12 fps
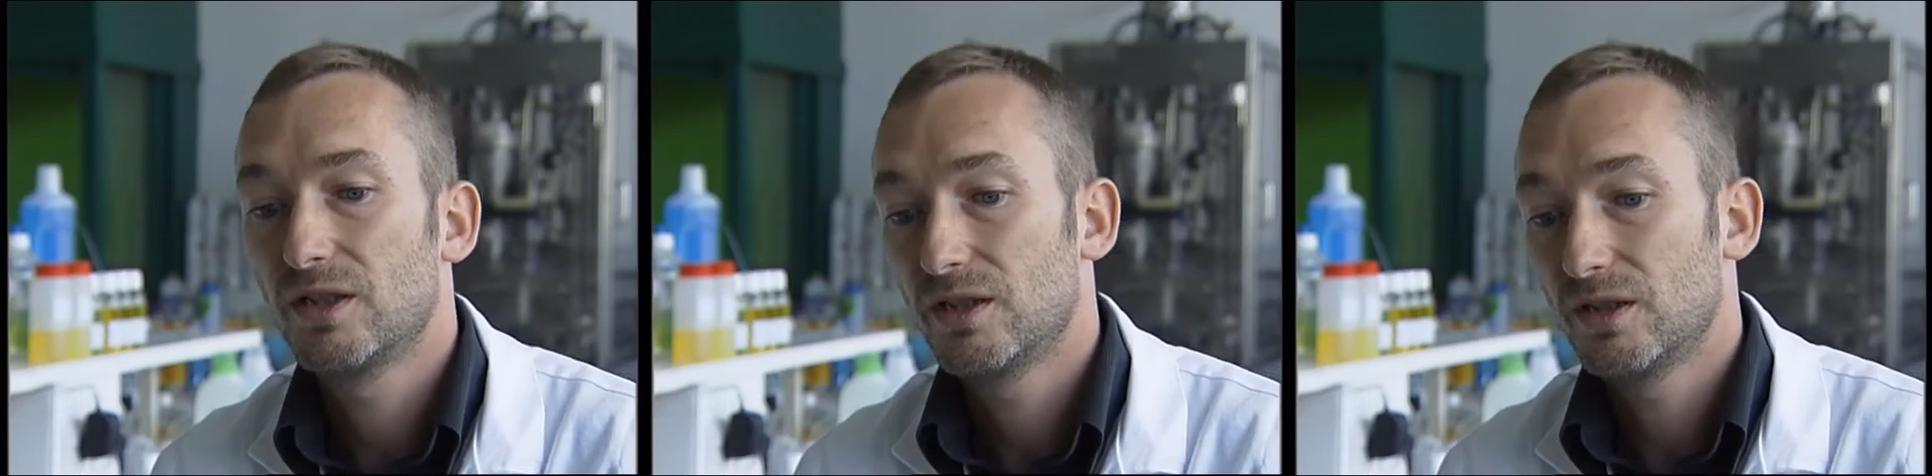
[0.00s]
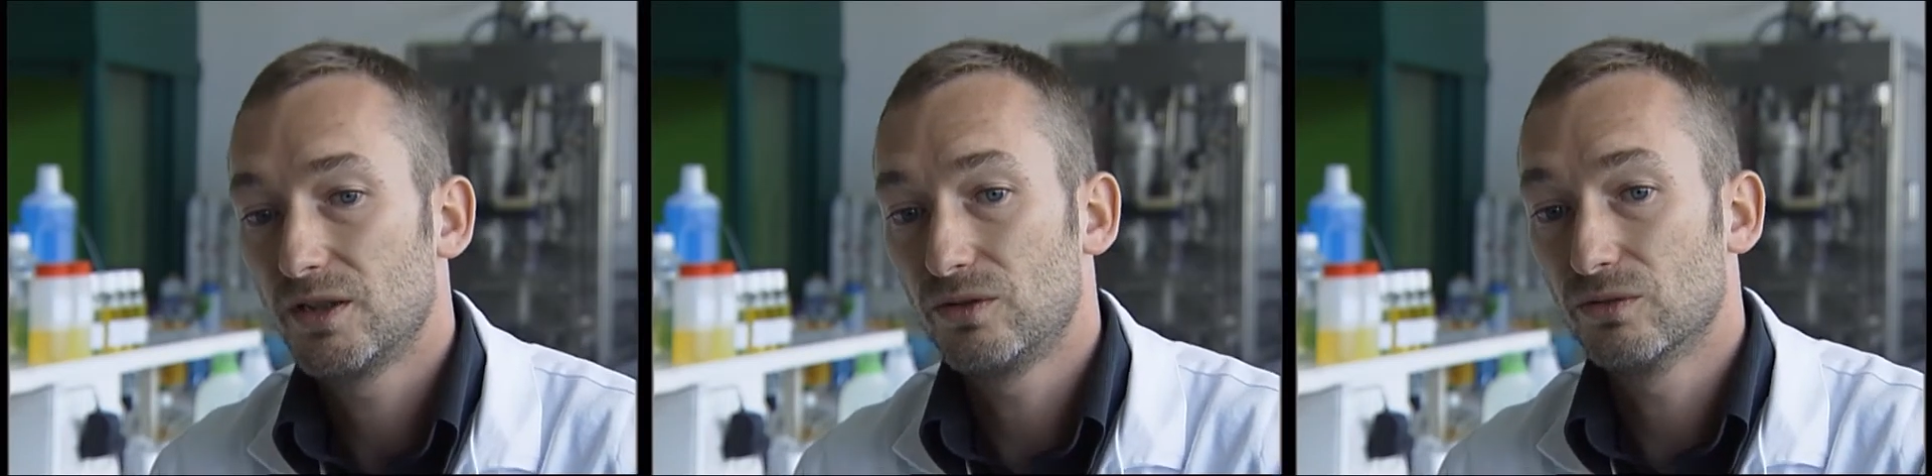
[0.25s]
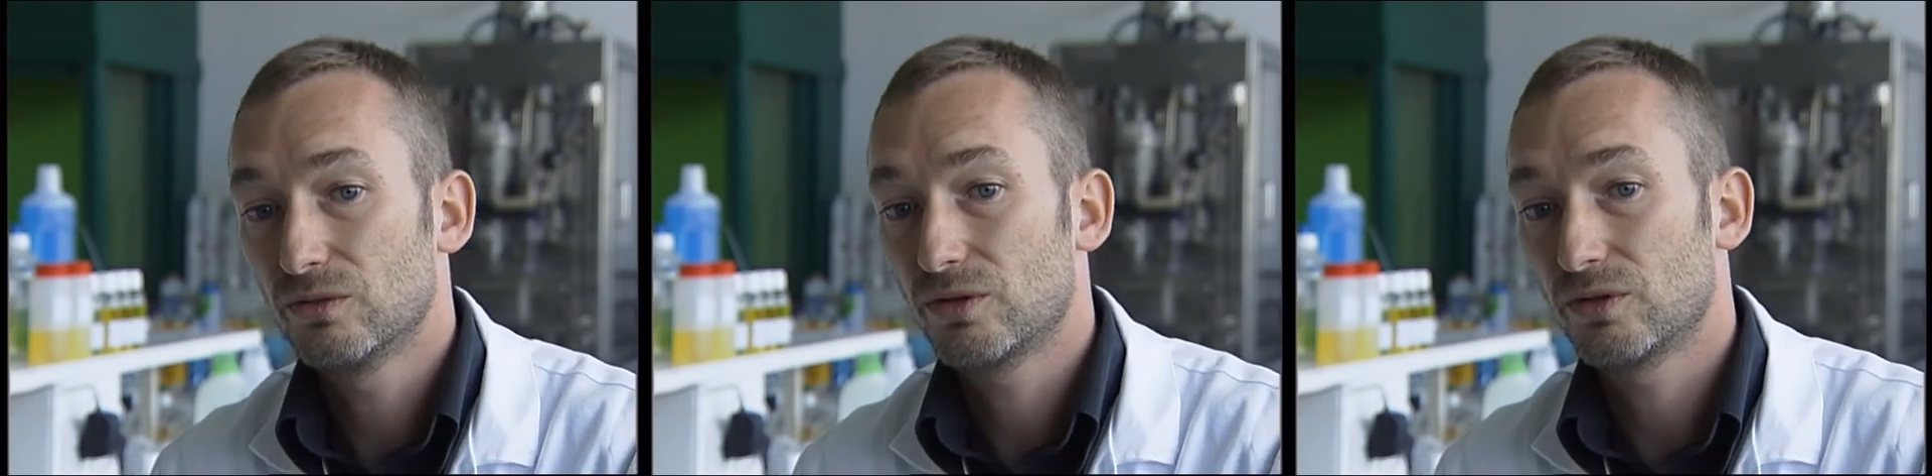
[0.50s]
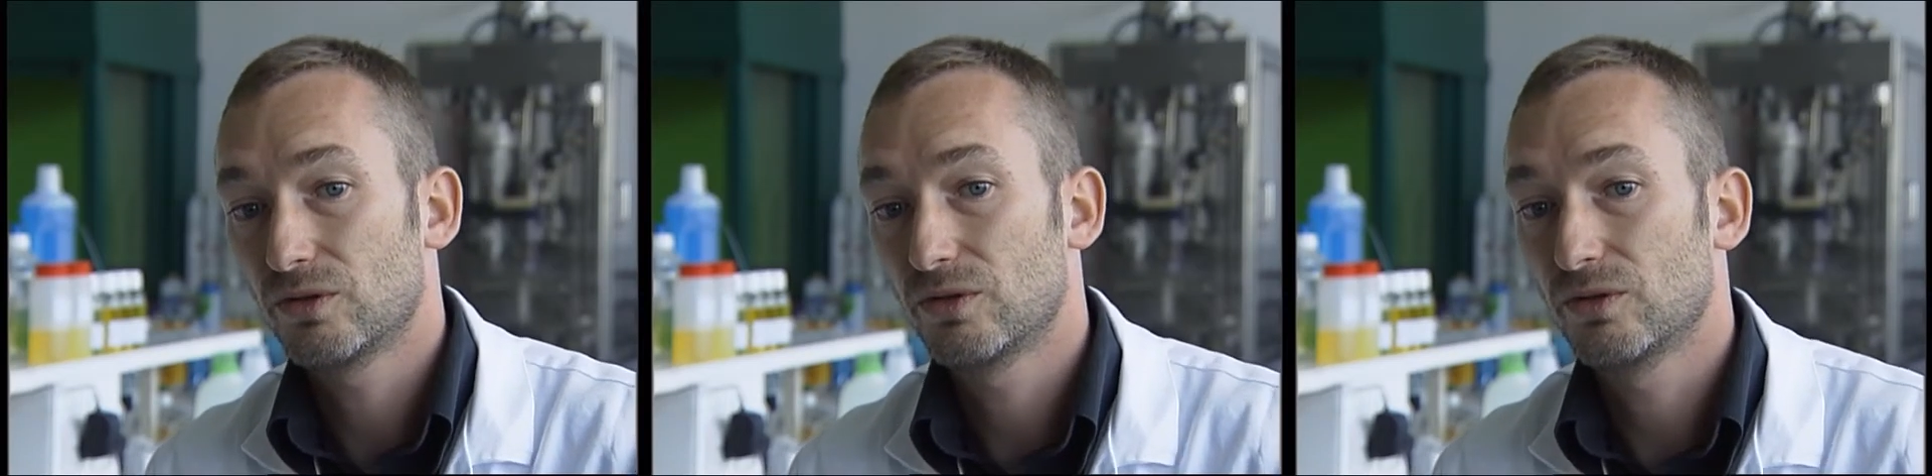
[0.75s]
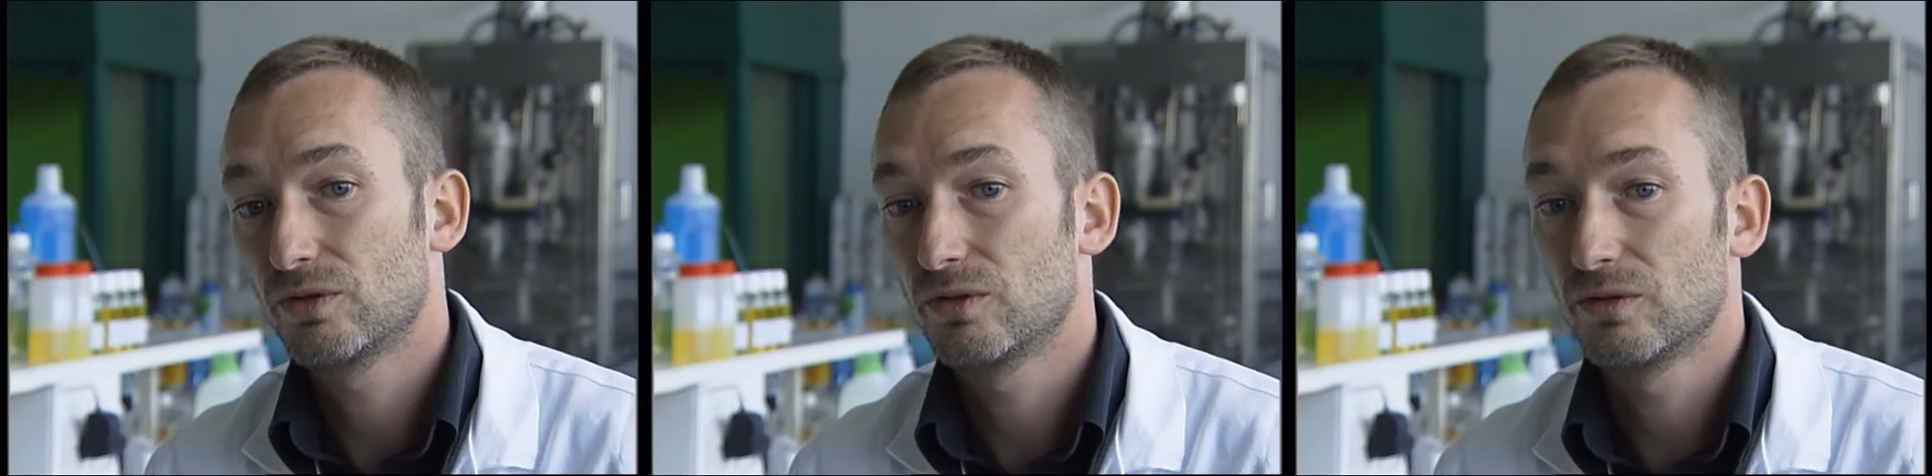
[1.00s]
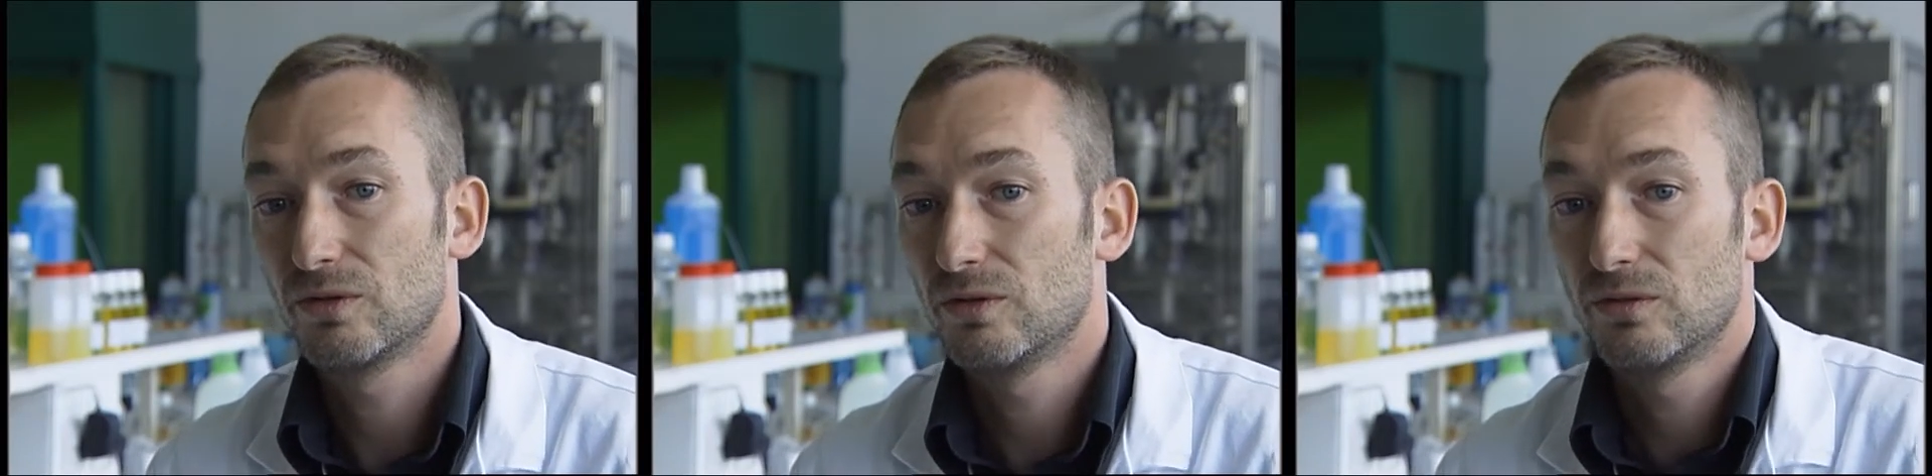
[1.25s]
Et donc
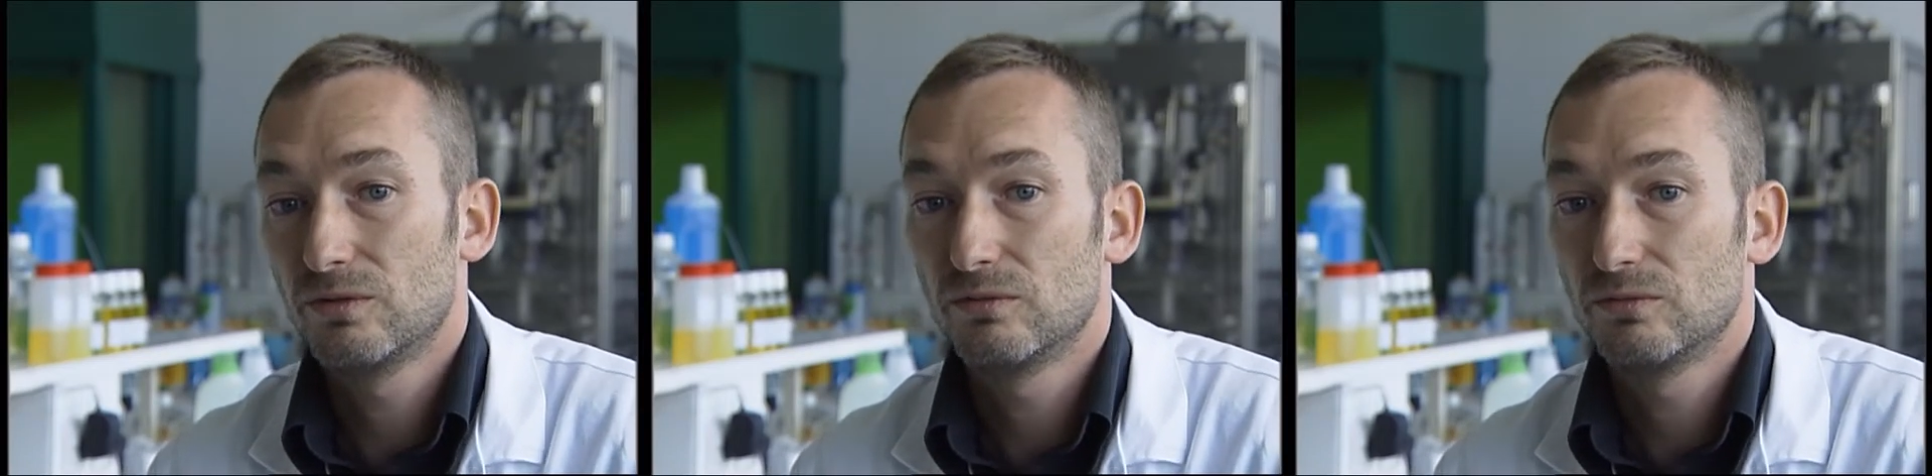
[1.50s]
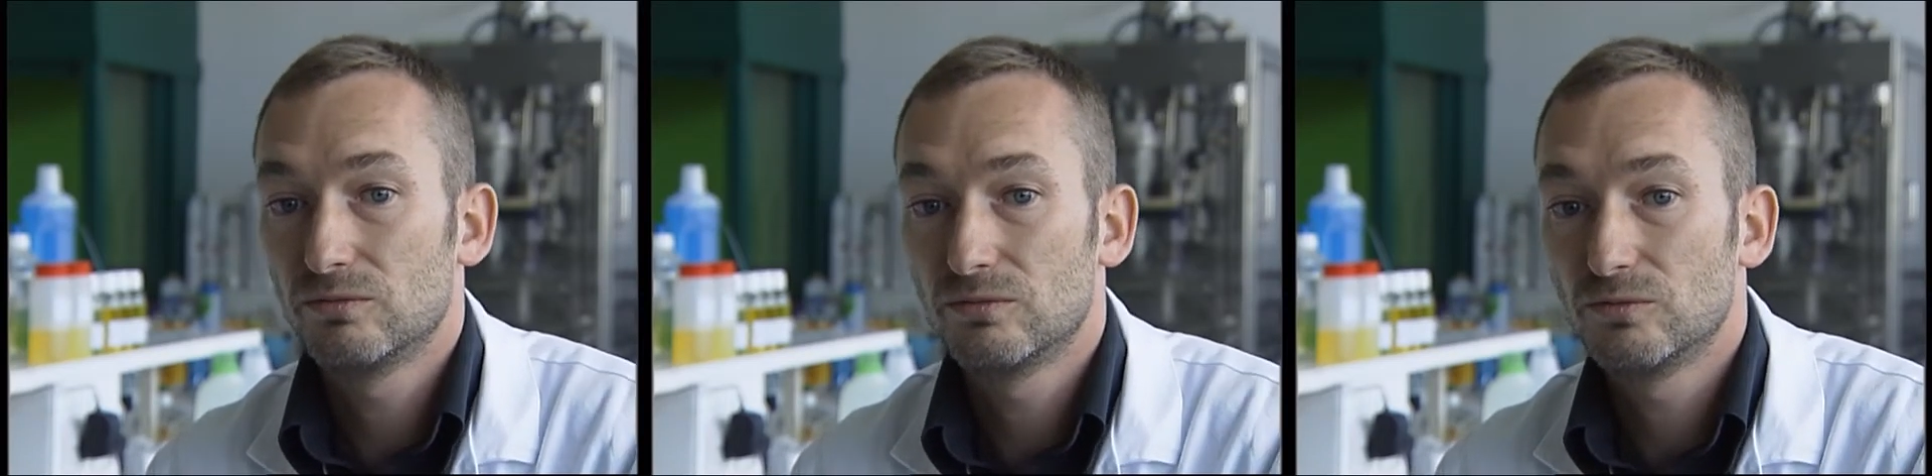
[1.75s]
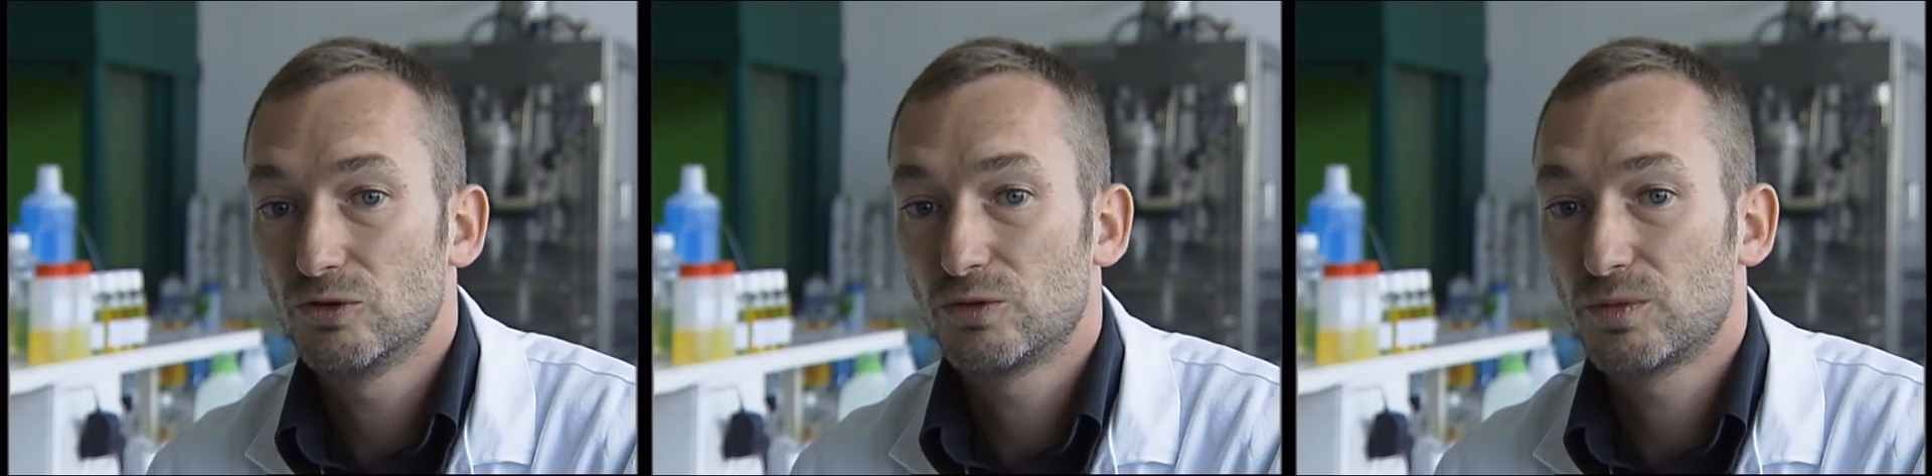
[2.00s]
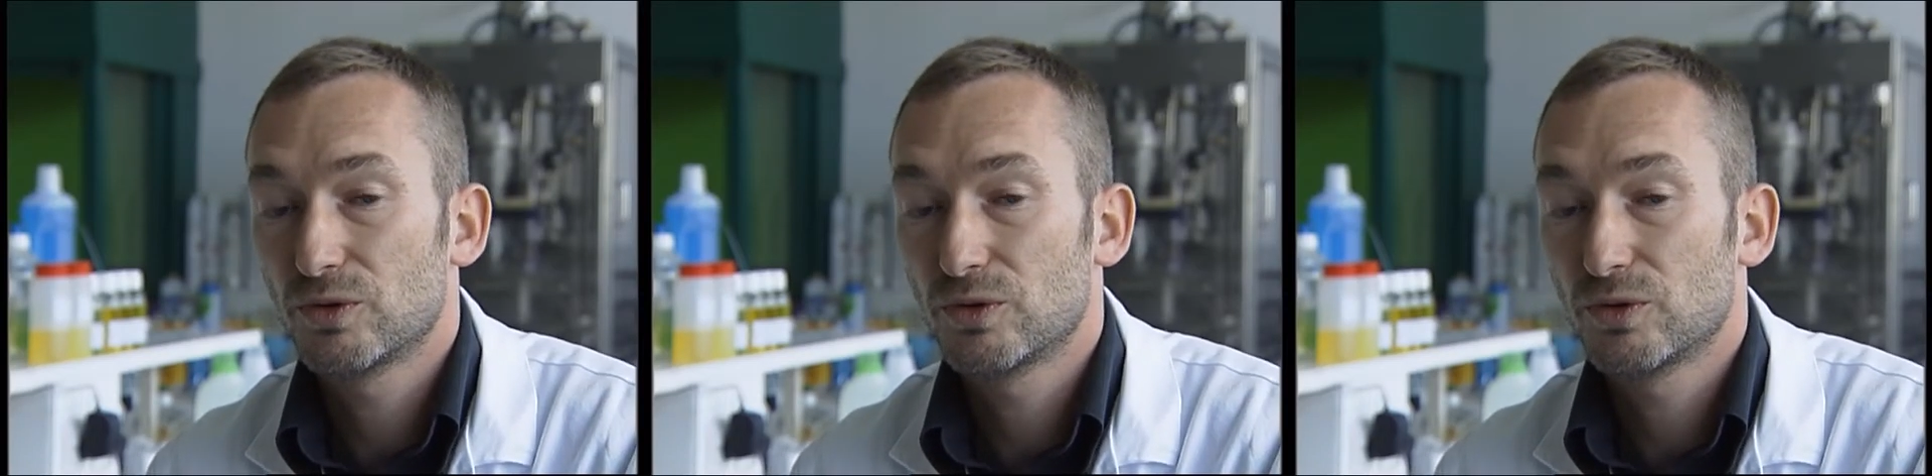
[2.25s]
je pense